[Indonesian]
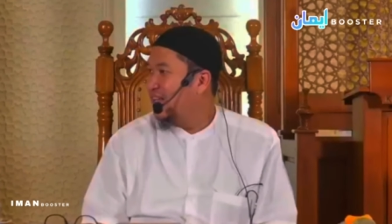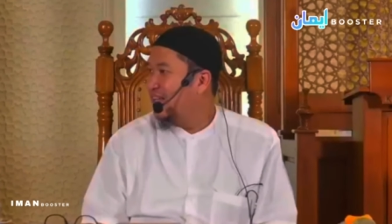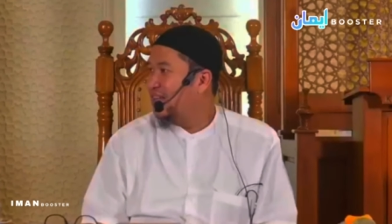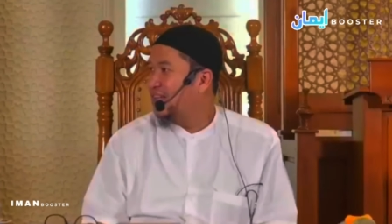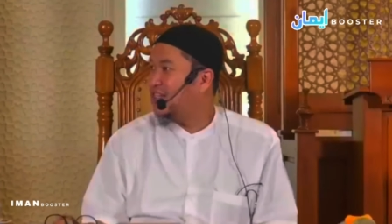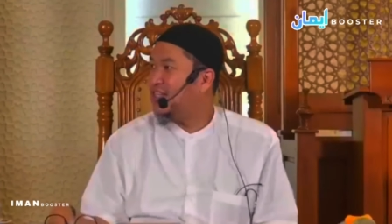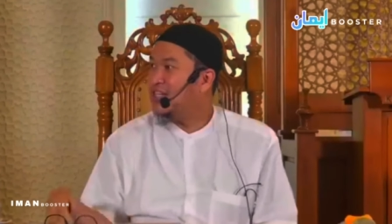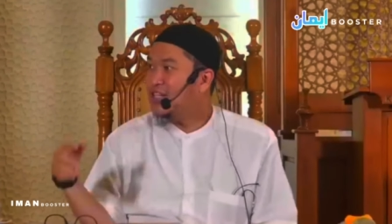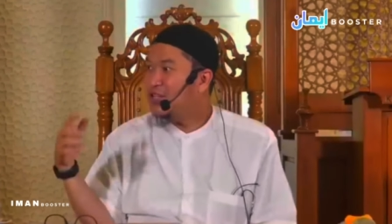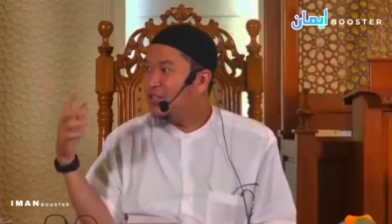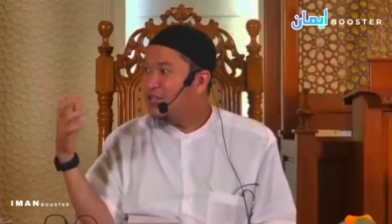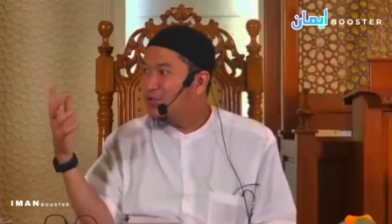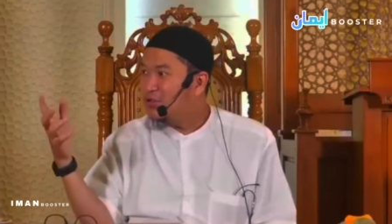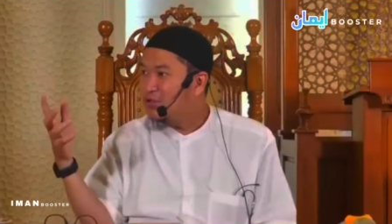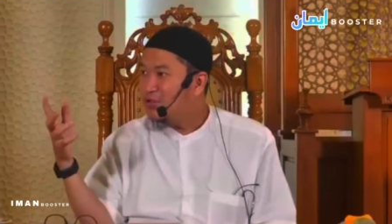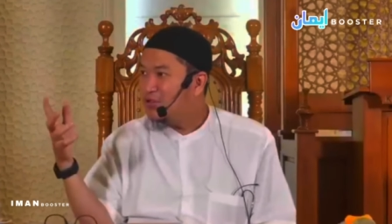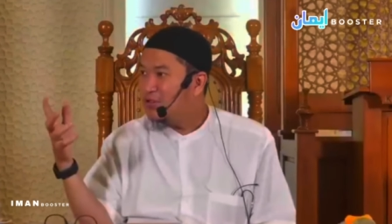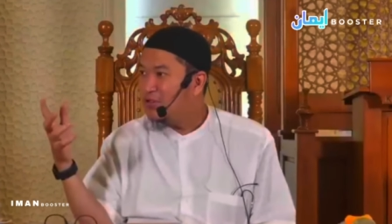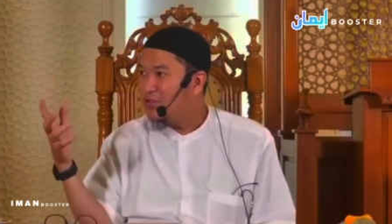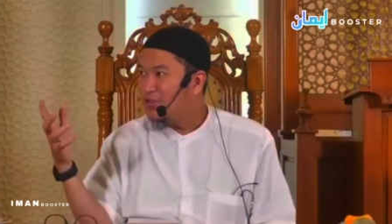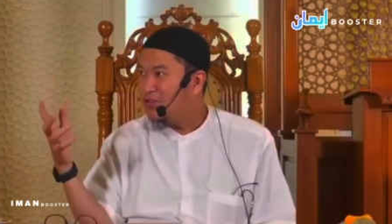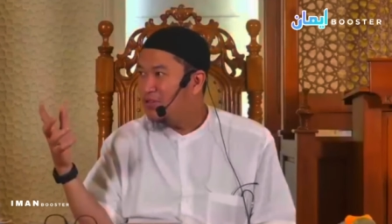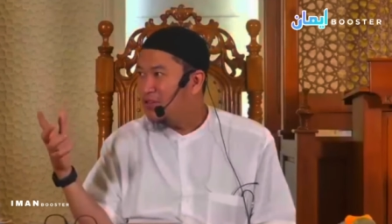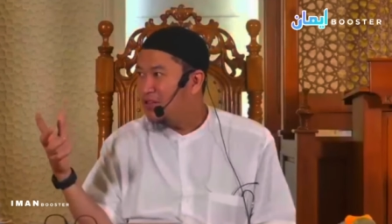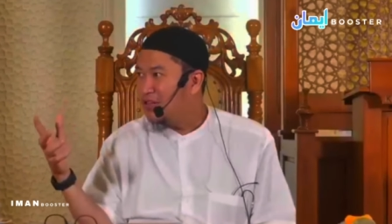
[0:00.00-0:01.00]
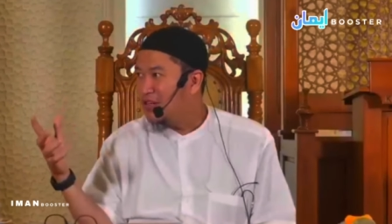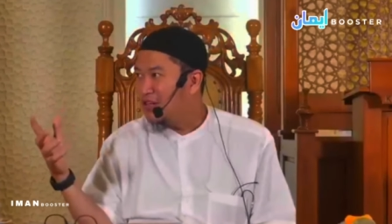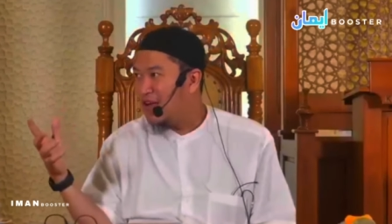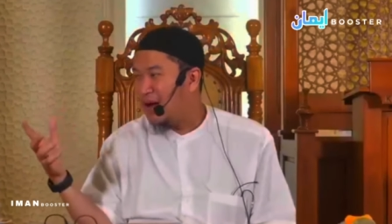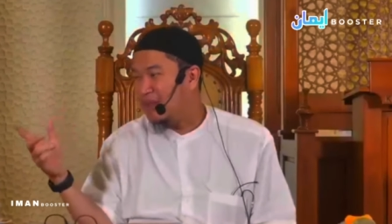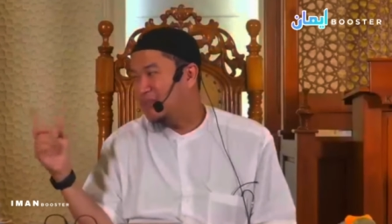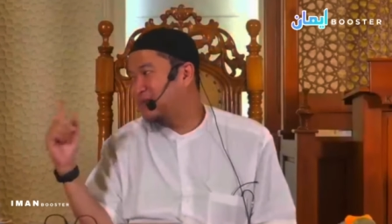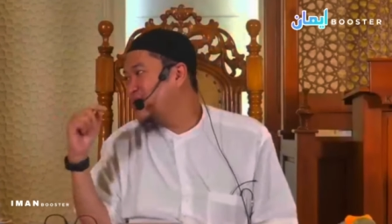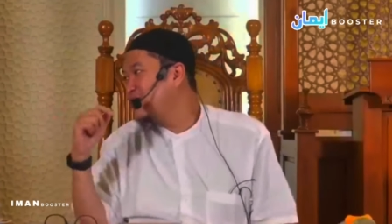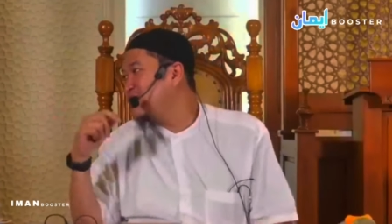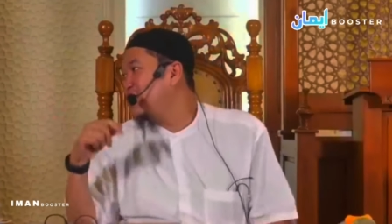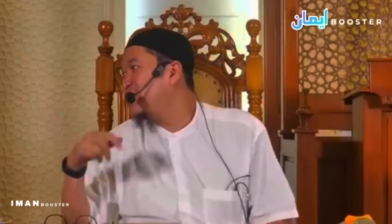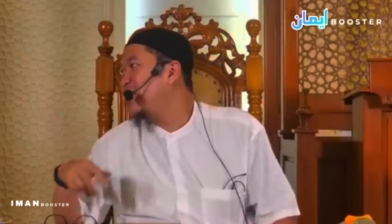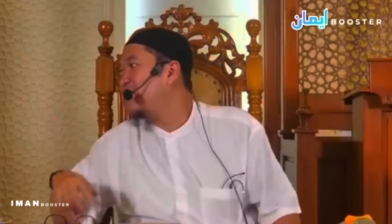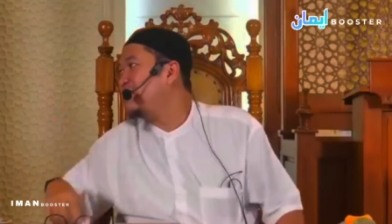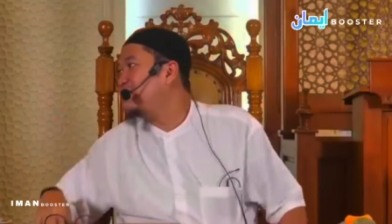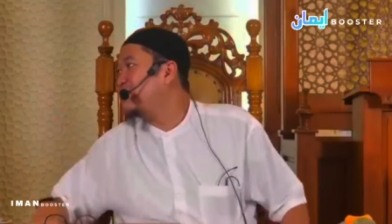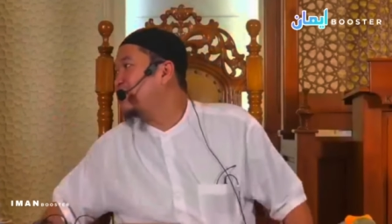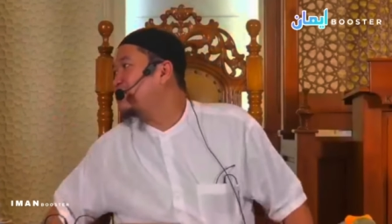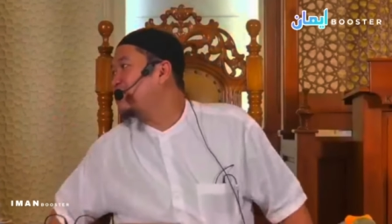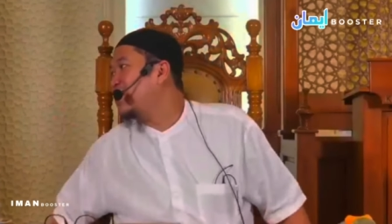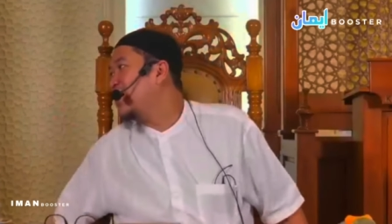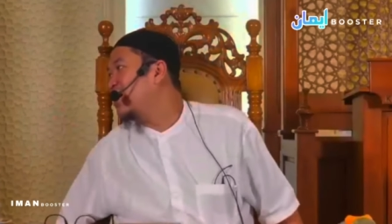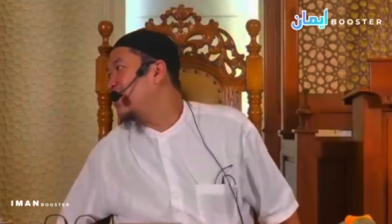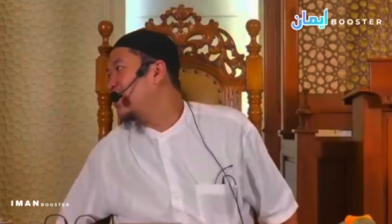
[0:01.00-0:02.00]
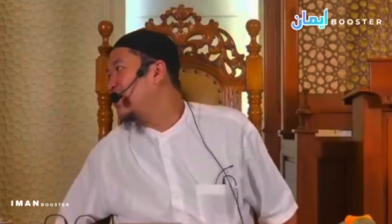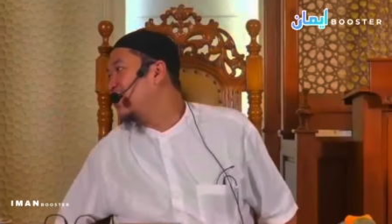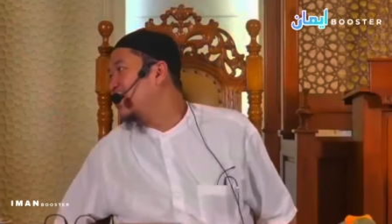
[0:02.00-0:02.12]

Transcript: tidur kamu mesti nikmat pak